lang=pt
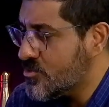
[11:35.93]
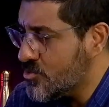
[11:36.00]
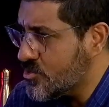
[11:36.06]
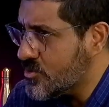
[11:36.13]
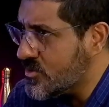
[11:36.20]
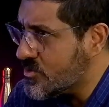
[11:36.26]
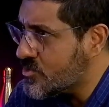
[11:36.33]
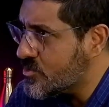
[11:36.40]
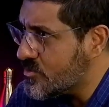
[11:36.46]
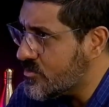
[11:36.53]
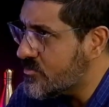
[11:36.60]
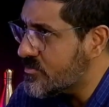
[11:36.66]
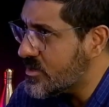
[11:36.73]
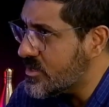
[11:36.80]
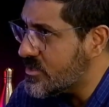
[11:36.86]
Tudo
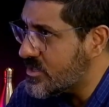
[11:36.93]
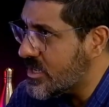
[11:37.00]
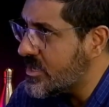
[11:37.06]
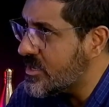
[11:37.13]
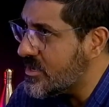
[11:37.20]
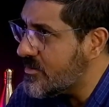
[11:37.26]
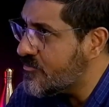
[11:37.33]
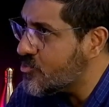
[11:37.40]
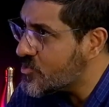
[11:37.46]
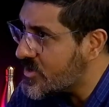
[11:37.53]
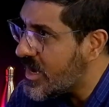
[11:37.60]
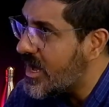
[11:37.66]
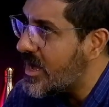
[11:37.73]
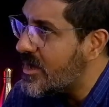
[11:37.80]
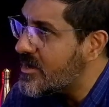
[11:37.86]
isso ele tem que
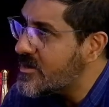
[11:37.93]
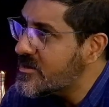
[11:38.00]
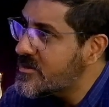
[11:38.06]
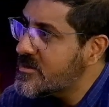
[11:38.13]
buscar.